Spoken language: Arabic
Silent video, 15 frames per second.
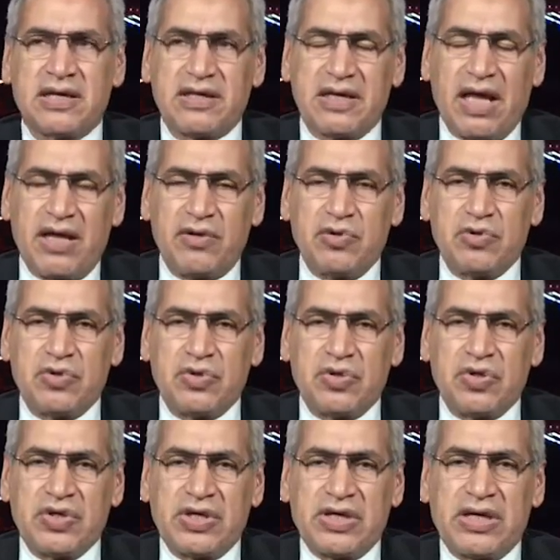نحن
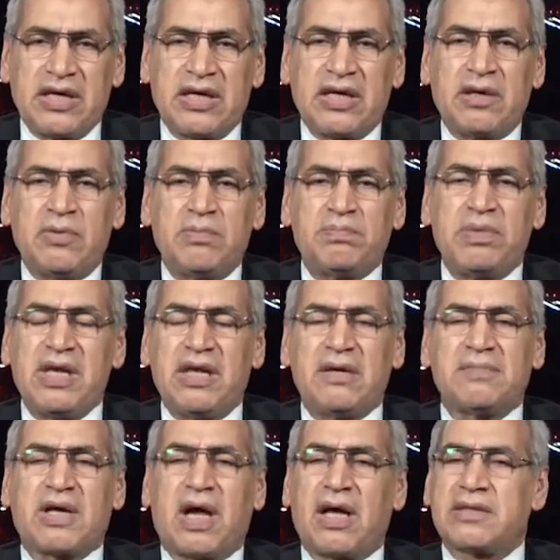آه،
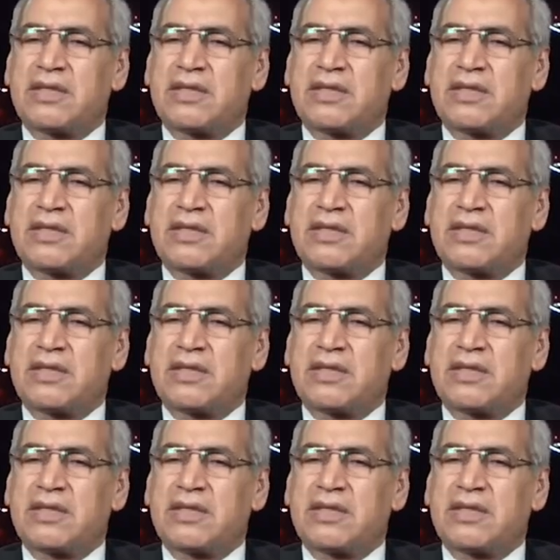بالإمكان